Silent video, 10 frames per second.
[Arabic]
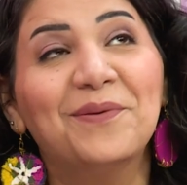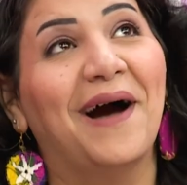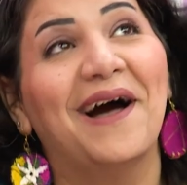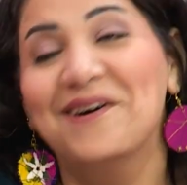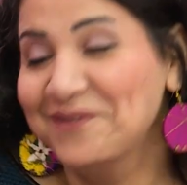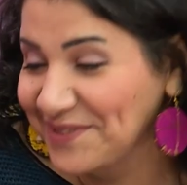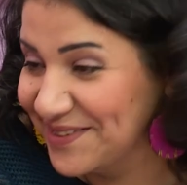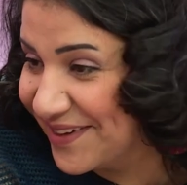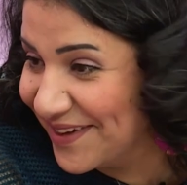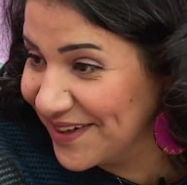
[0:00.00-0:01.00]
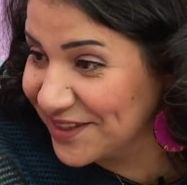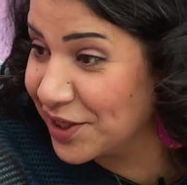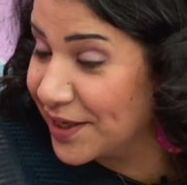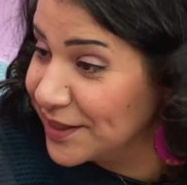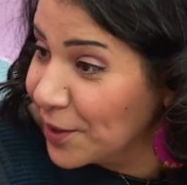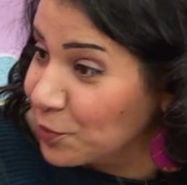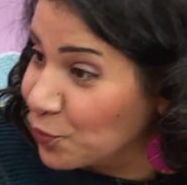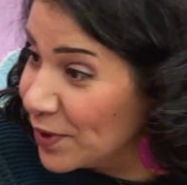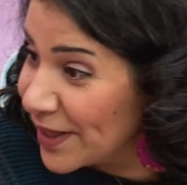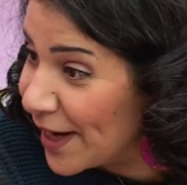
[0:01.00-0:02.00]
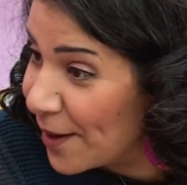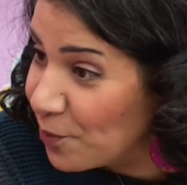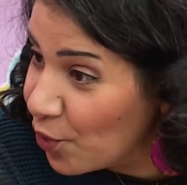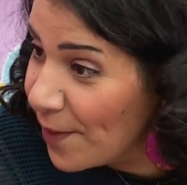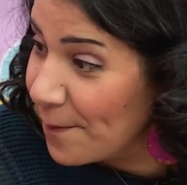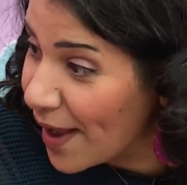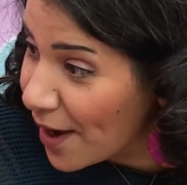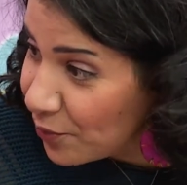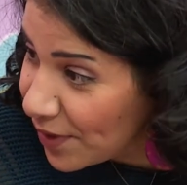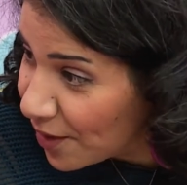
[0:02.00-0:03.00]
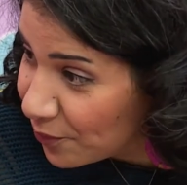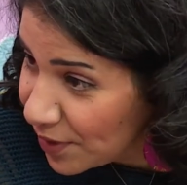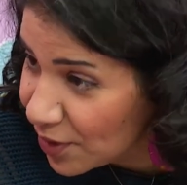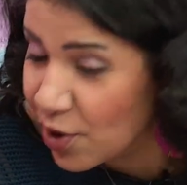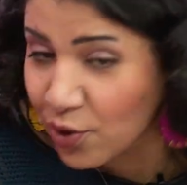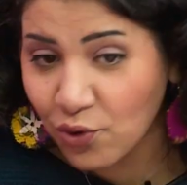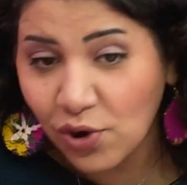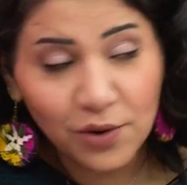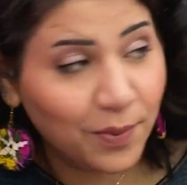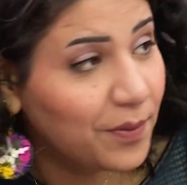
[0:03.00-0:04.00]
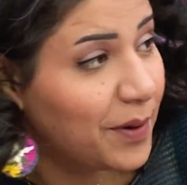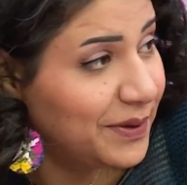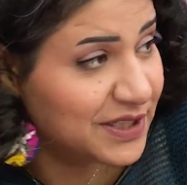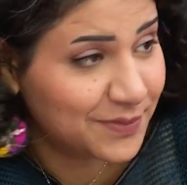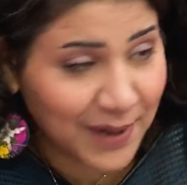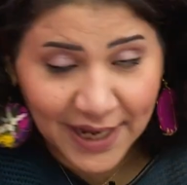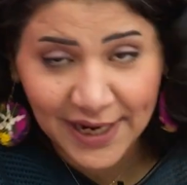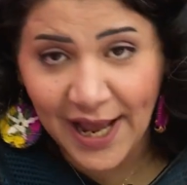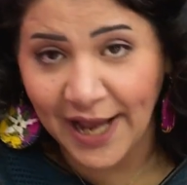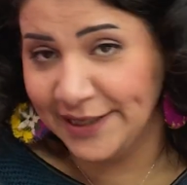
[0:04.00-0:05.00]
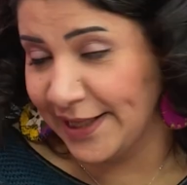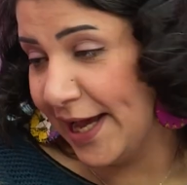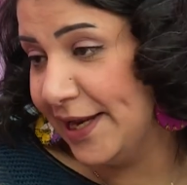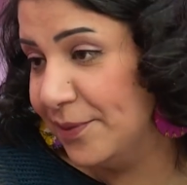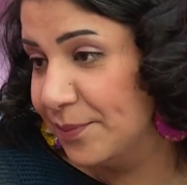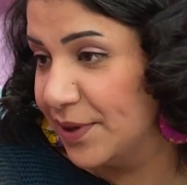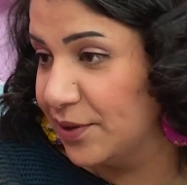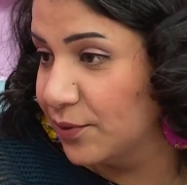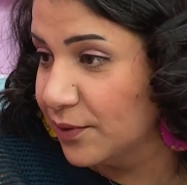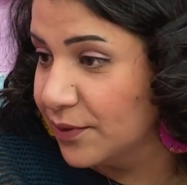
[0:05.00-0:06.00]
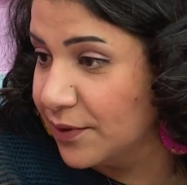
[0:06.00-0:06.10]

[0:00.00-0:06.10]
معاهم ازاي عشان انت بتقول كلام مهم قوي قوي كل أوه. بابا بيسمعنا هيتعلم منه